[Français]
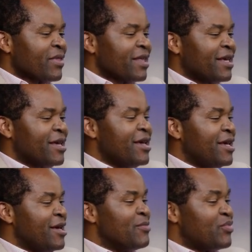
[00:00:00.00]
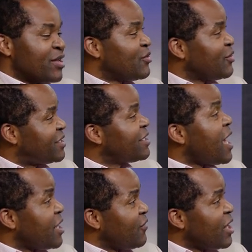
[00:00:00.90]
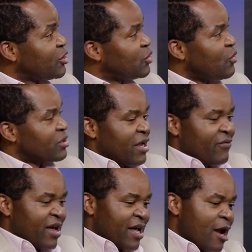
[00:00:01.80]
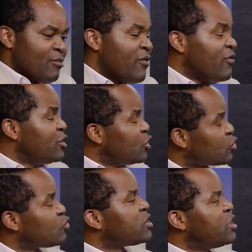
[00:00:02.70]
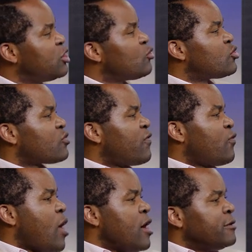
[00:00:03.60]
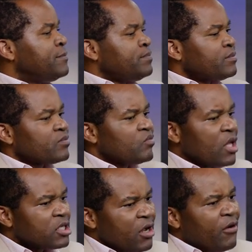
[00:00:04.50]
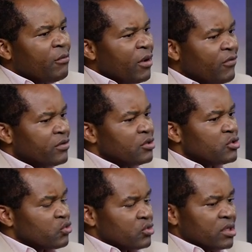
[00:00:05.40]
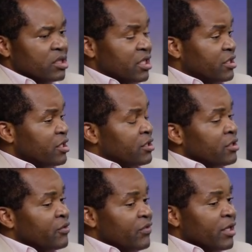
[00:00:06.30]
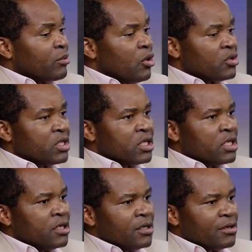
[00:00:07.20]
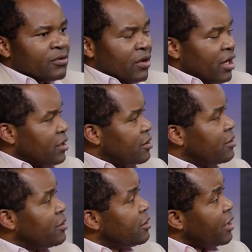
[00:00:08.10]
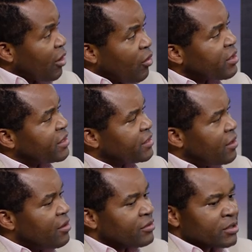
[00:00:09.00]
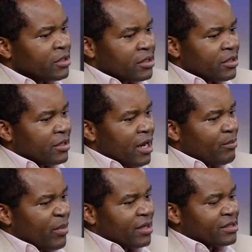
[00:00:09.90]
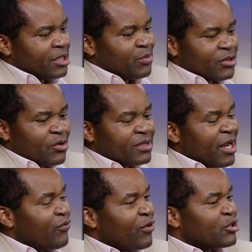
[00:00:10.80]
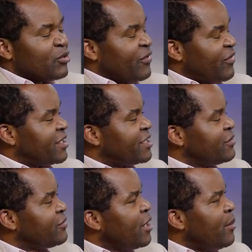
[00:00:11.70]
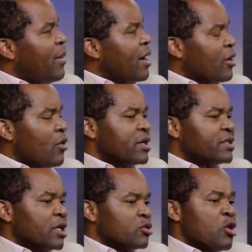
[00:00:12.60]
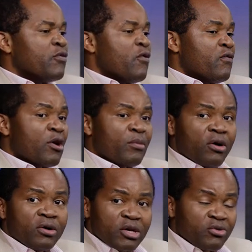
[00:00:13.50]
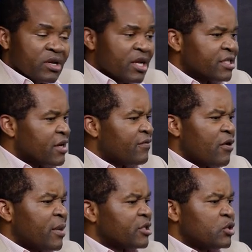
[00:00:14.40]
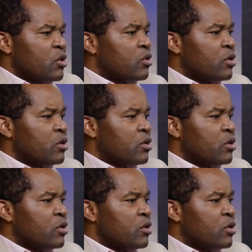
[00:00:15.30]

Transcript: et, et Pigno, c'est la révélation, ça va également venir soutenir notre foi. Hmm. Ça va vraiment venir soutenir, c'est ce que Philémon dit. Voilà, que la connaissance, que la participation de ta foi soit effective hmm. par la connaissance. Donc, il faut hmm. vraiment réunir les informations.